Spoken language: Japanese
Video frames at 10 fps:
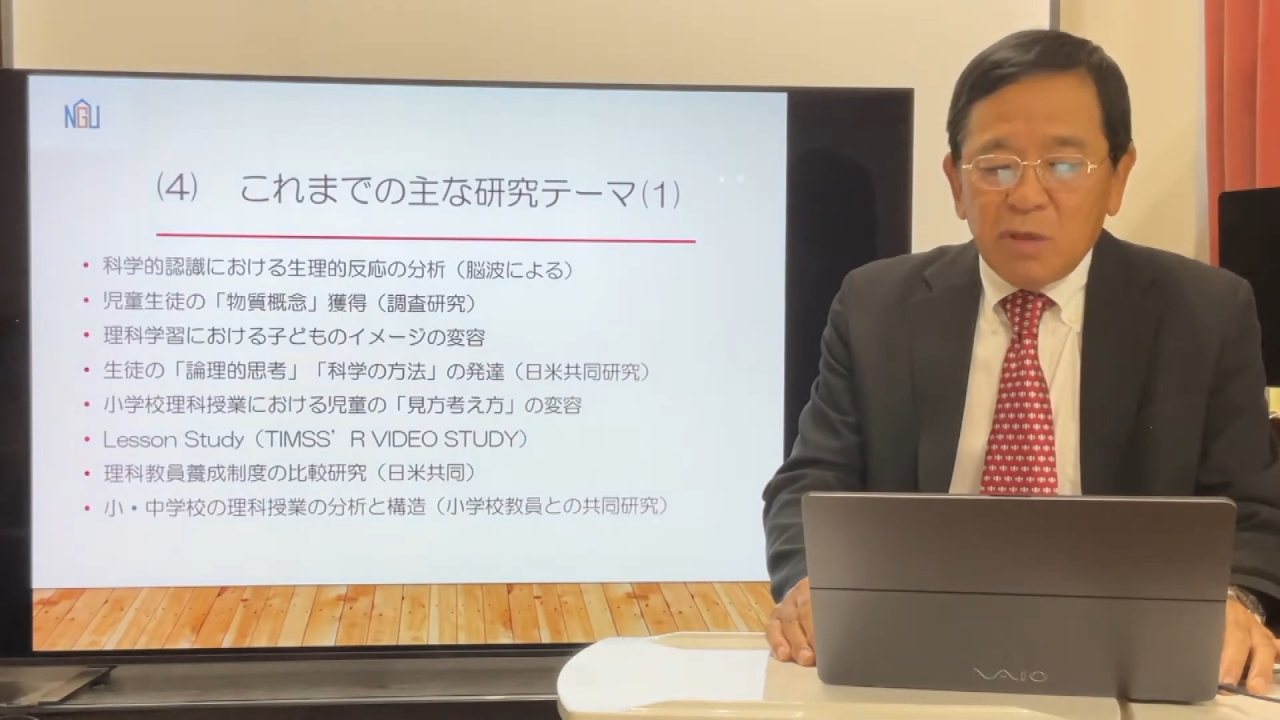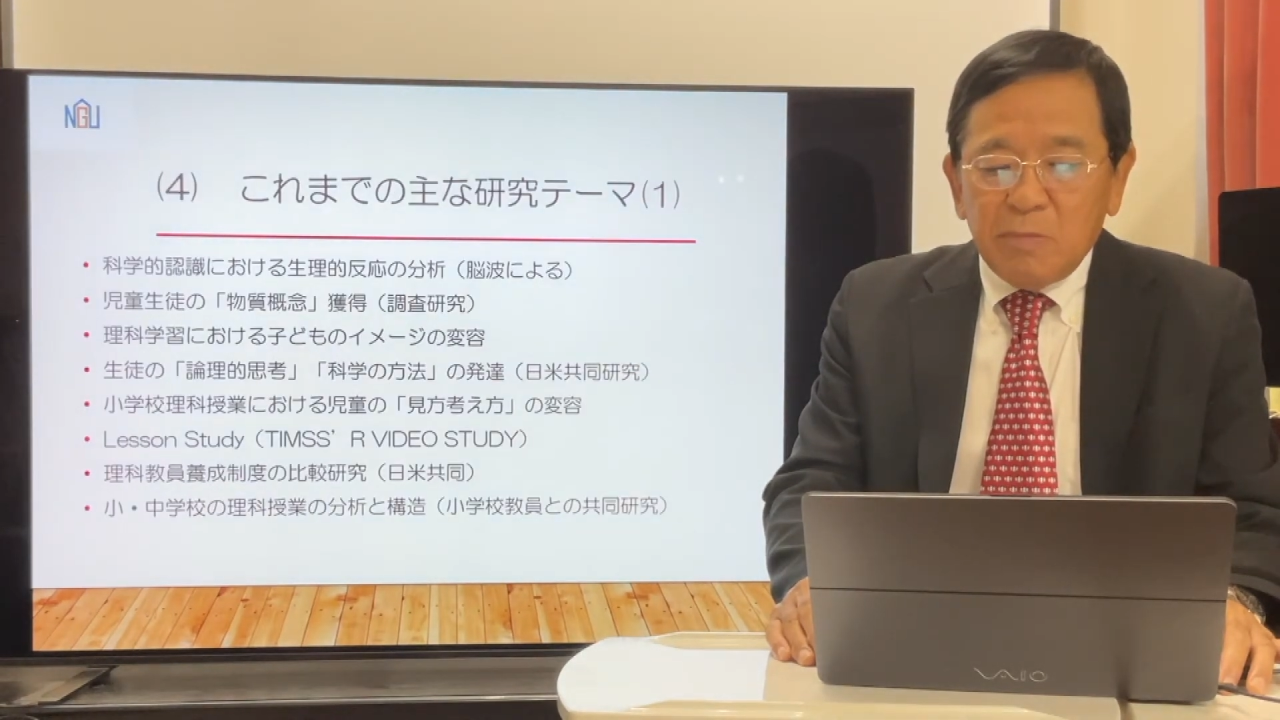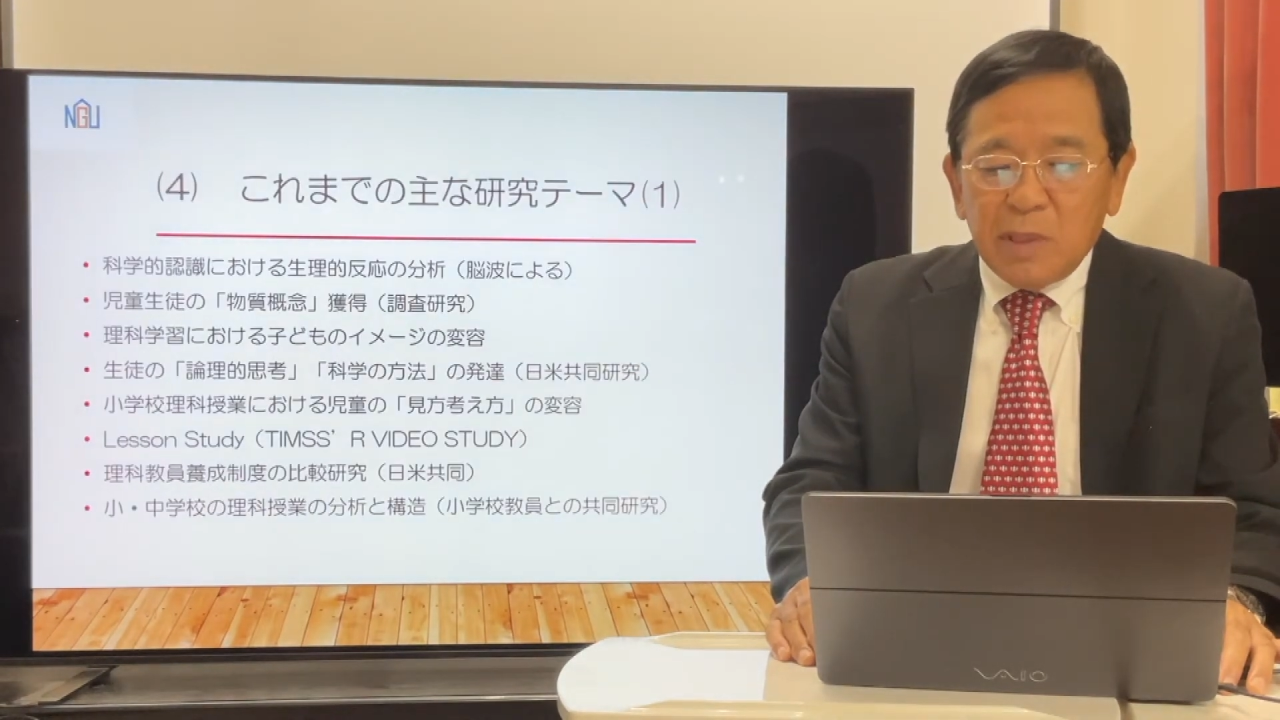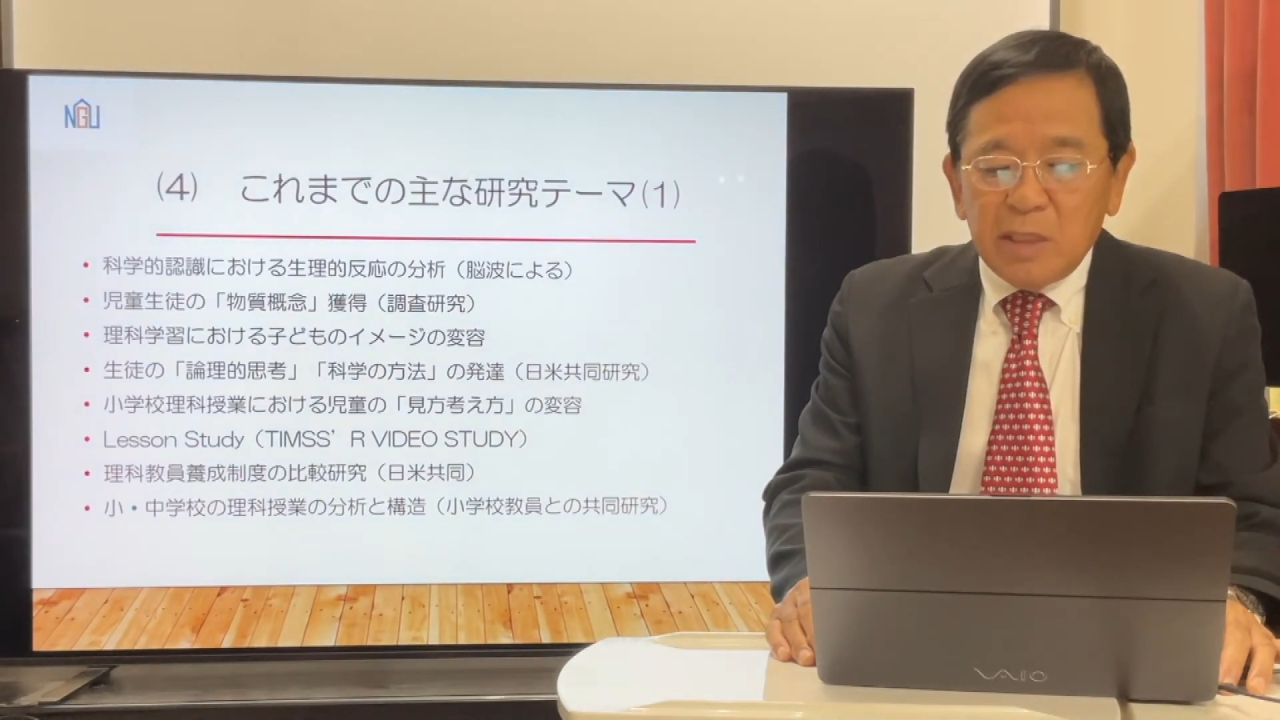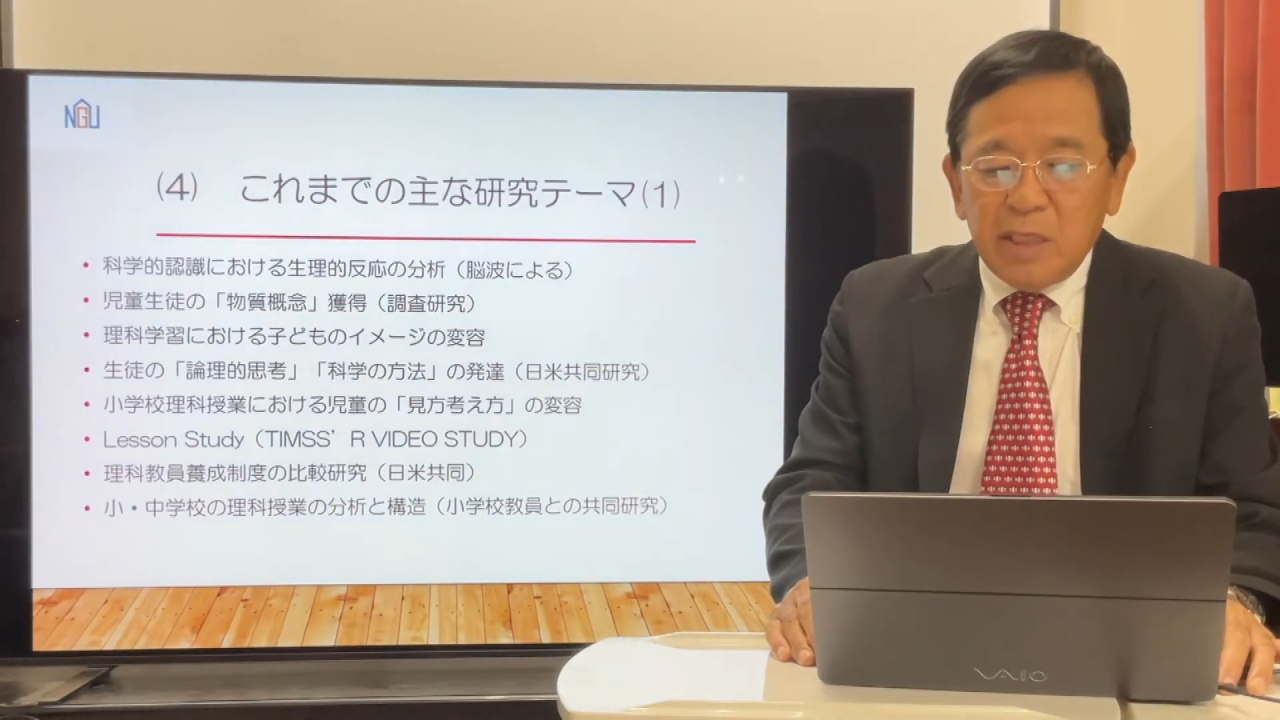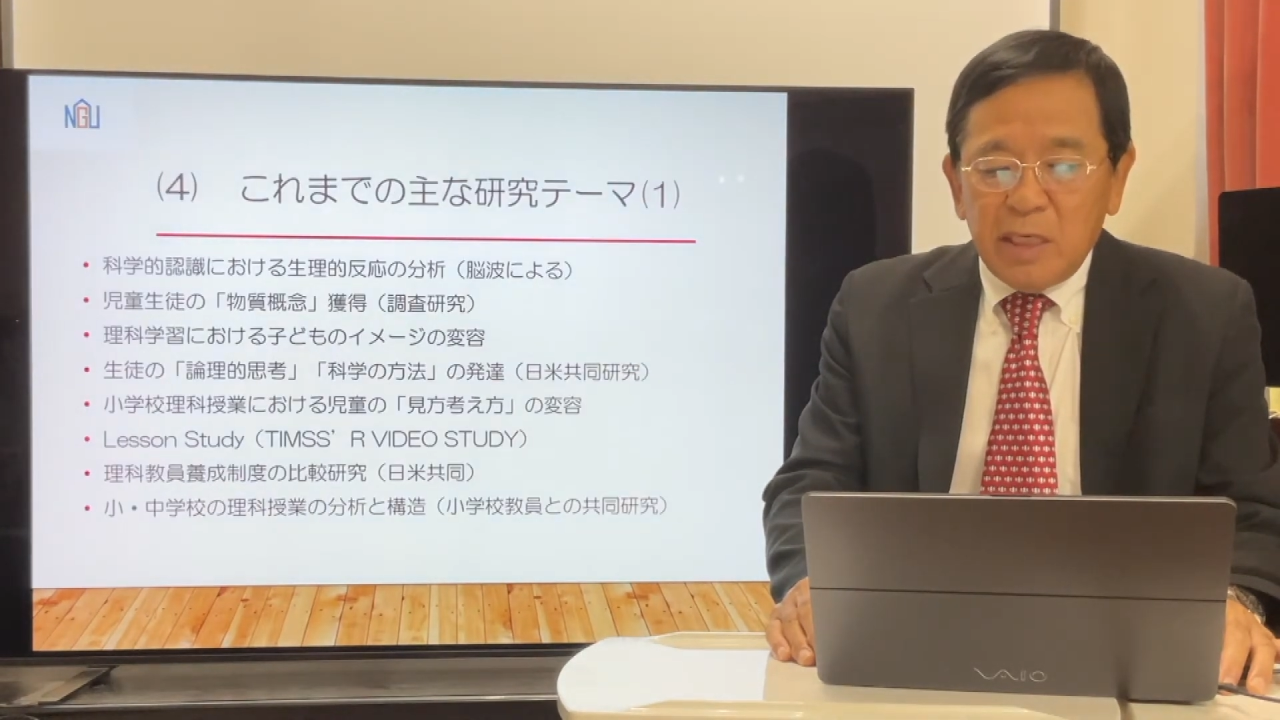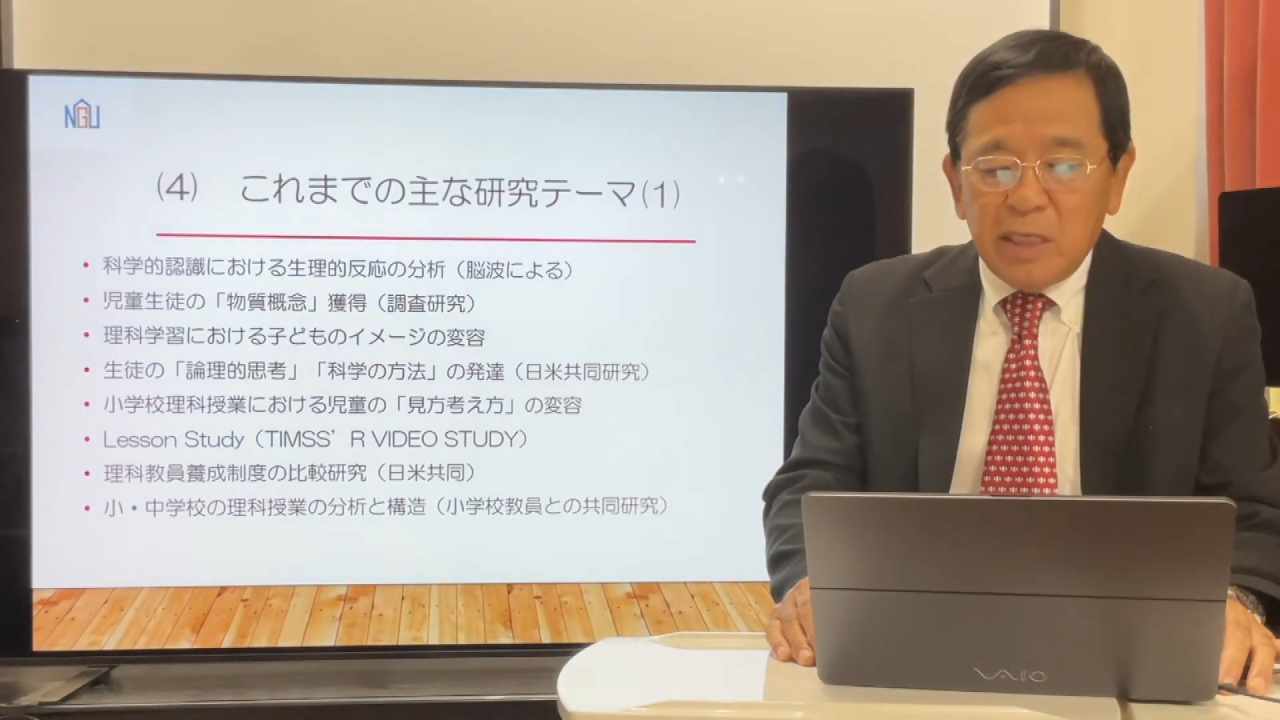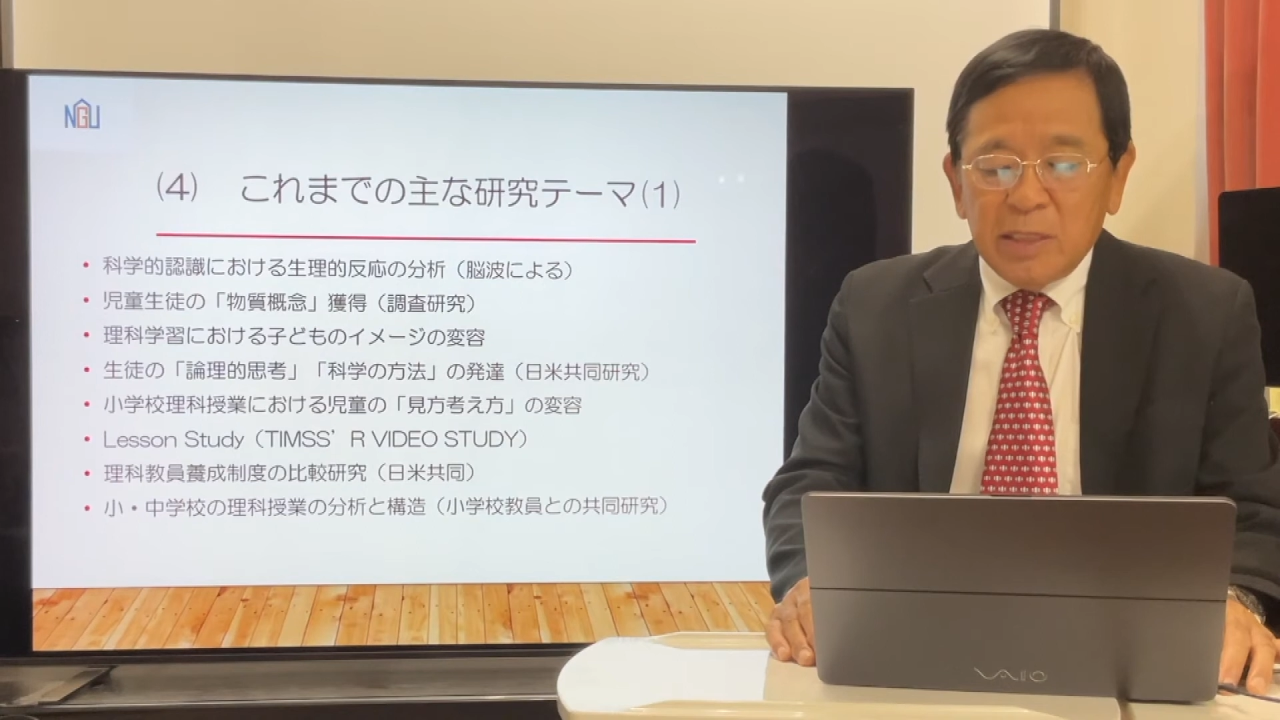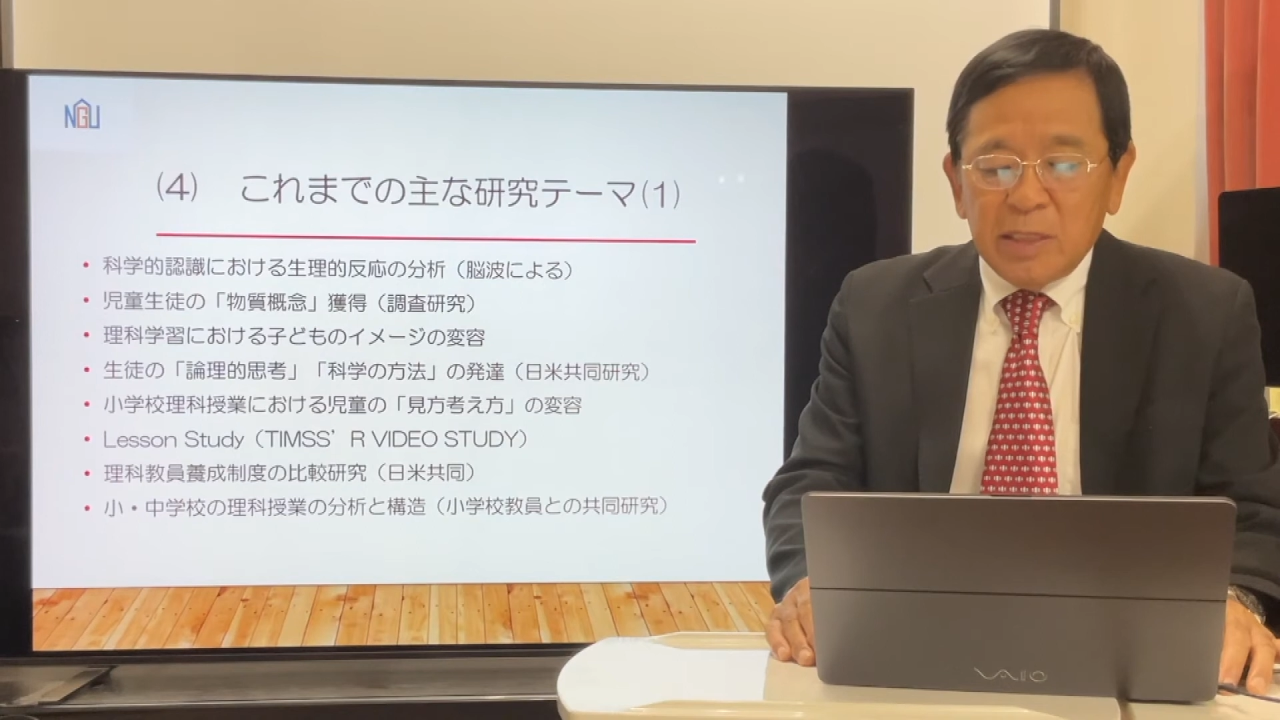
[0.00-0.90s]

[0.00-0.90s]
れまで、